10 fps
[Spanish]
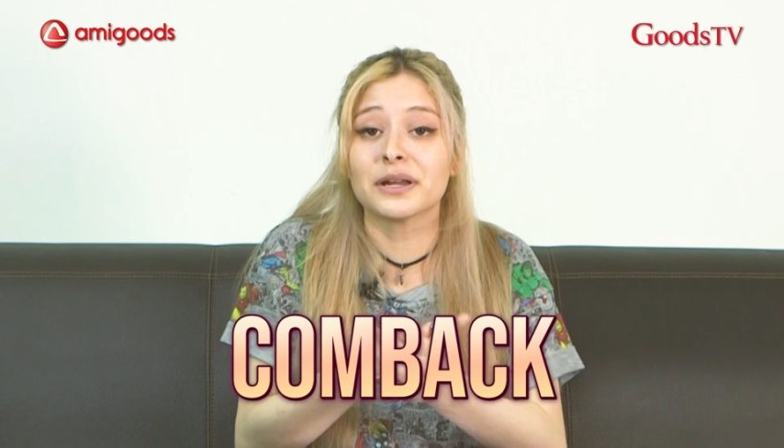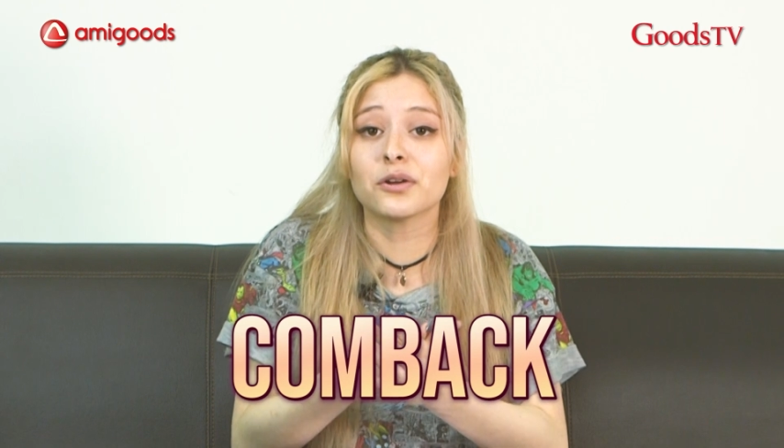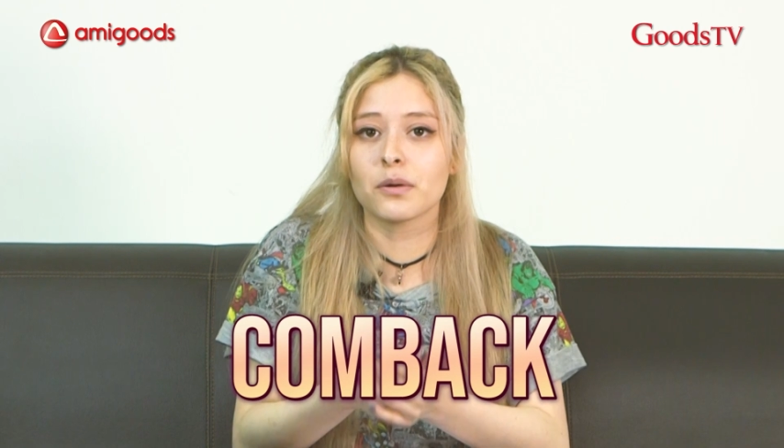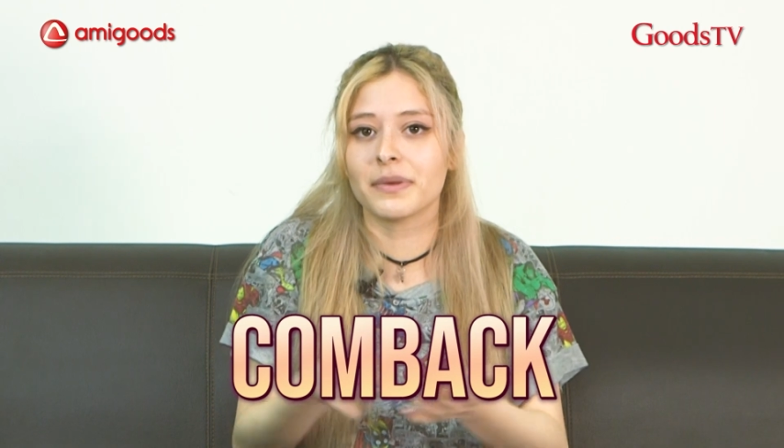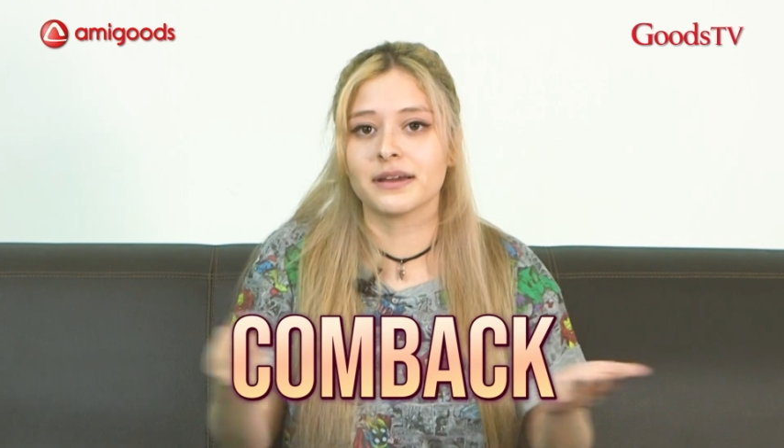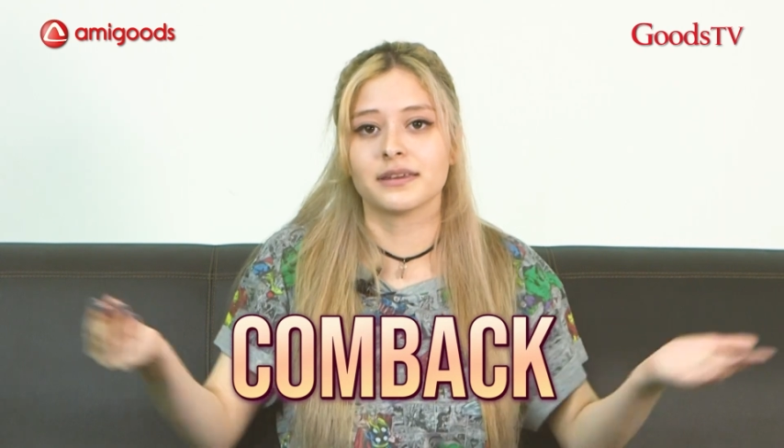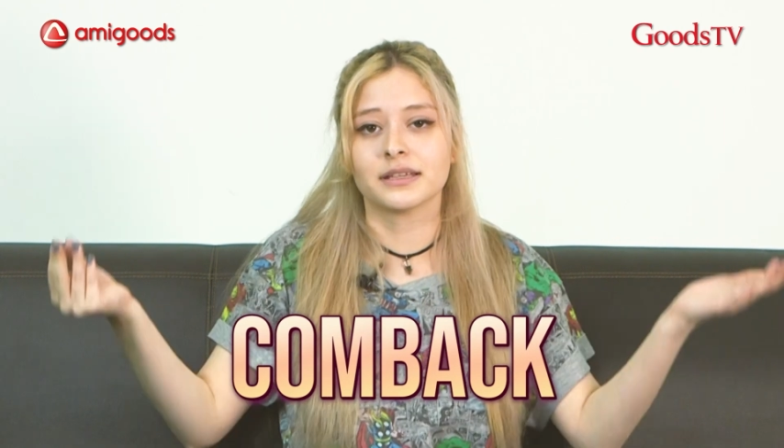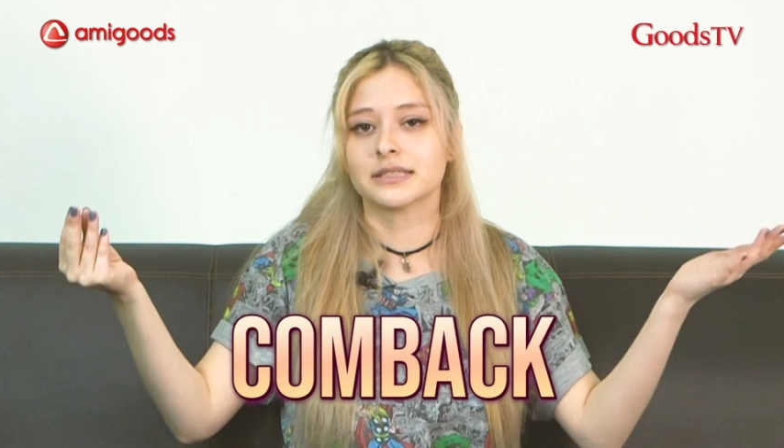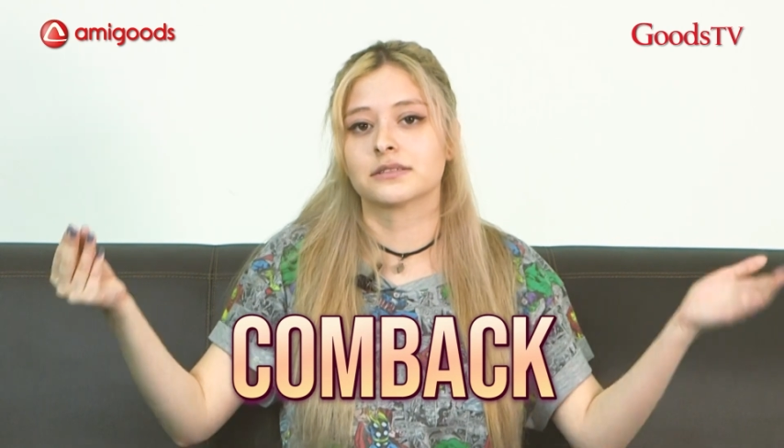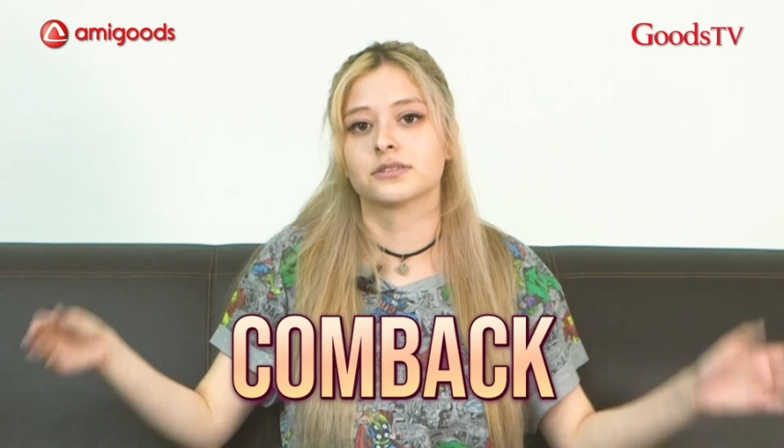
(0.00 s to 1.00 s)
pleno comeback y
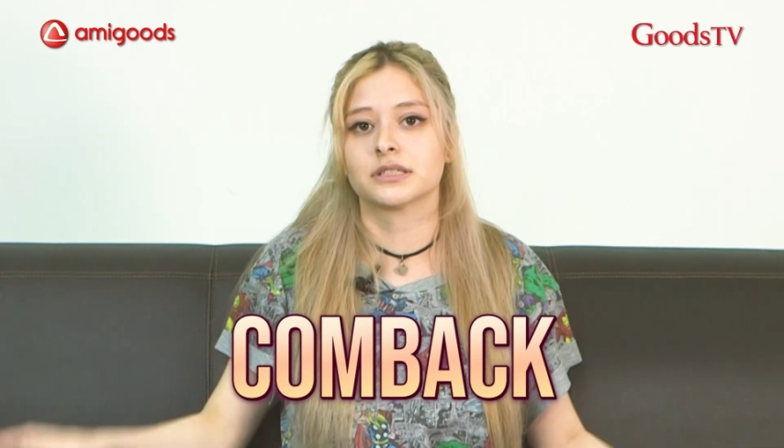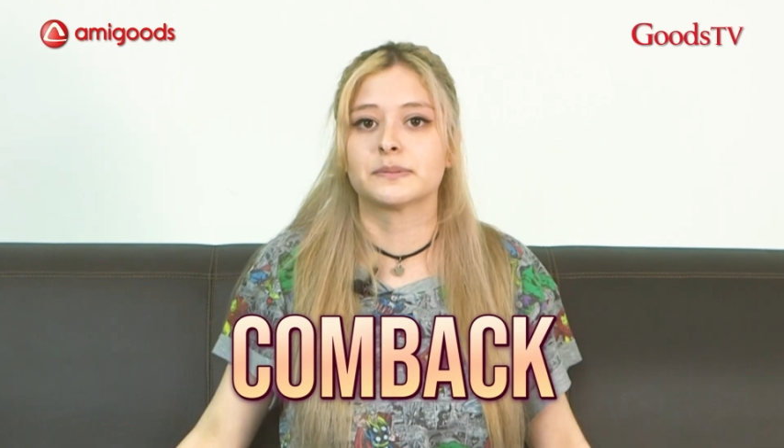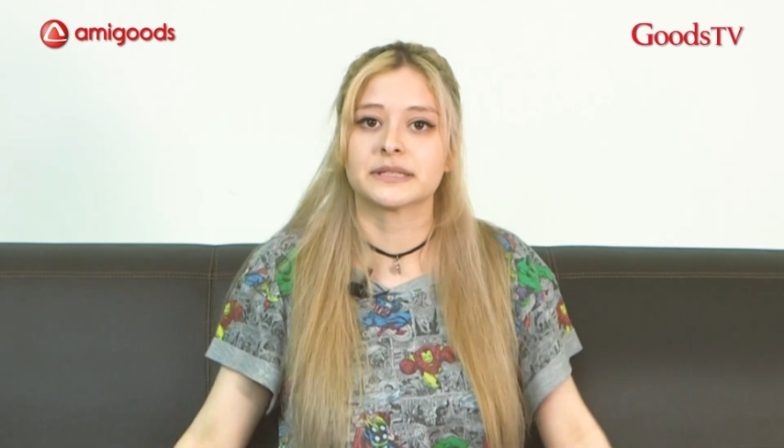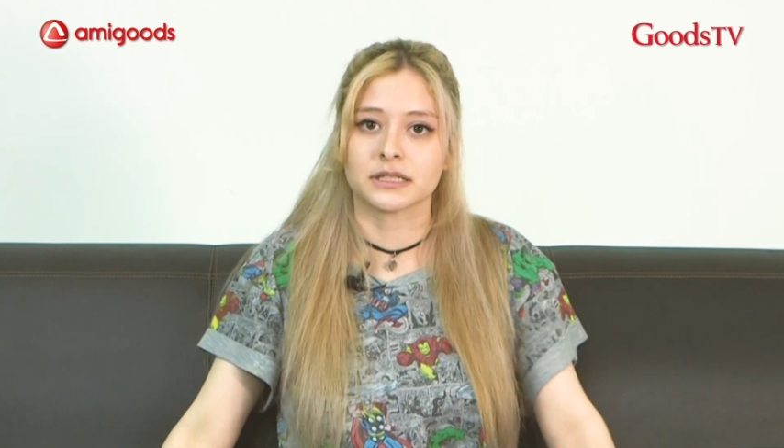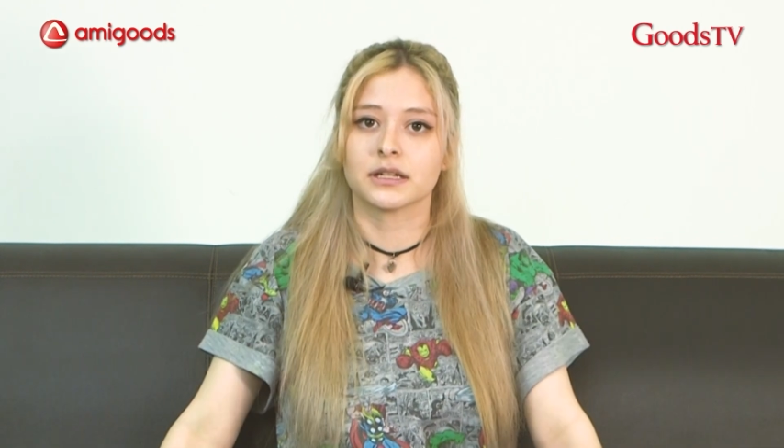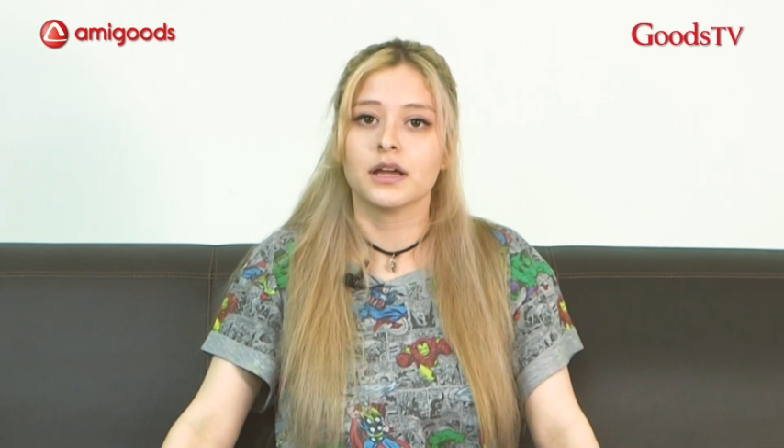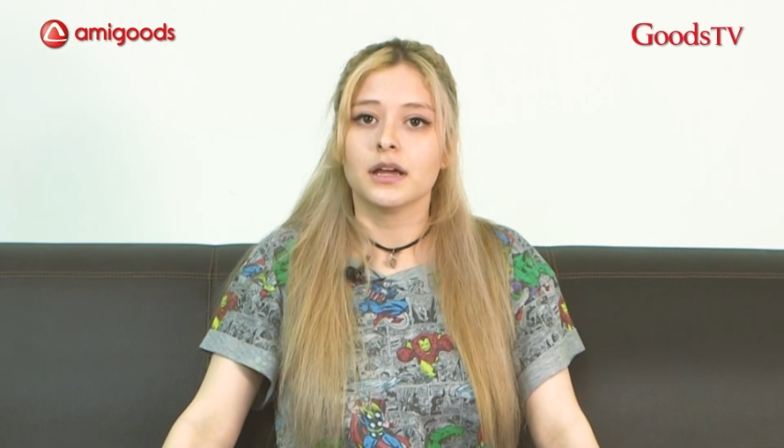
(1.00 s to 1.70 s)
estas cosas pasan.